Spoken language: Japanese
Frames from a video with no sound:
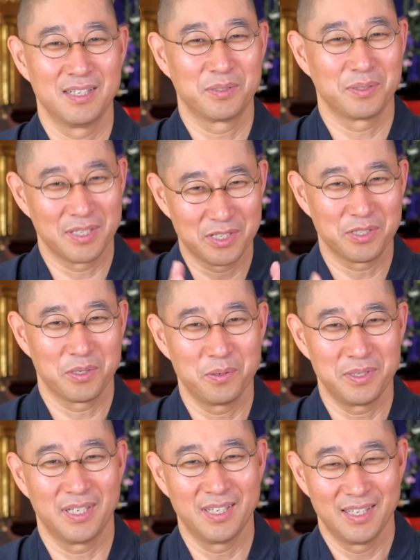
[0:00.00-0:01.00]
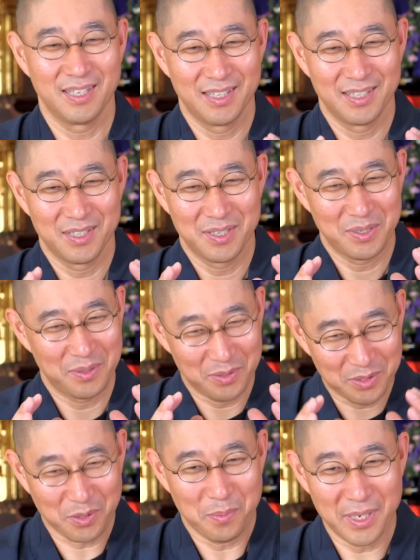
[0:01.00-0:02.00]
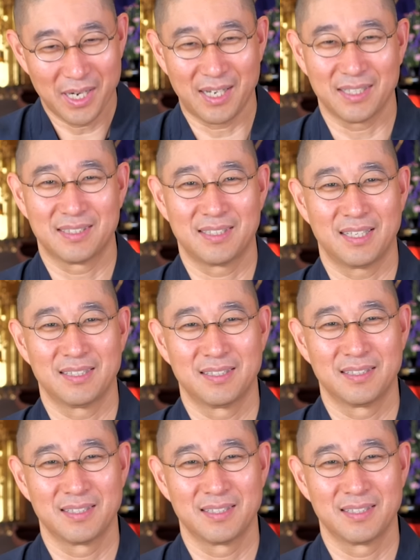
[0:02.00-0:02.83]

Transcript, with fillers: それで修行に打ち込めなかった